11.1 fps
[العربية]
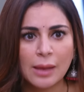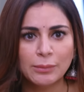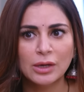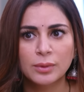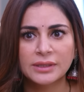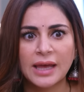
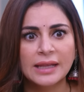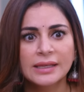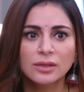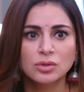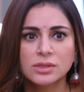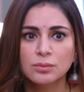خبرته
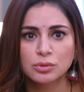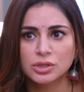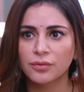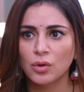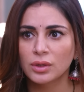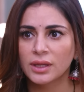لسمير بس
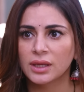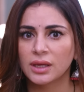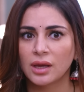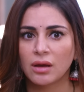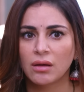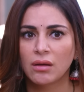لهلا ما دقت لي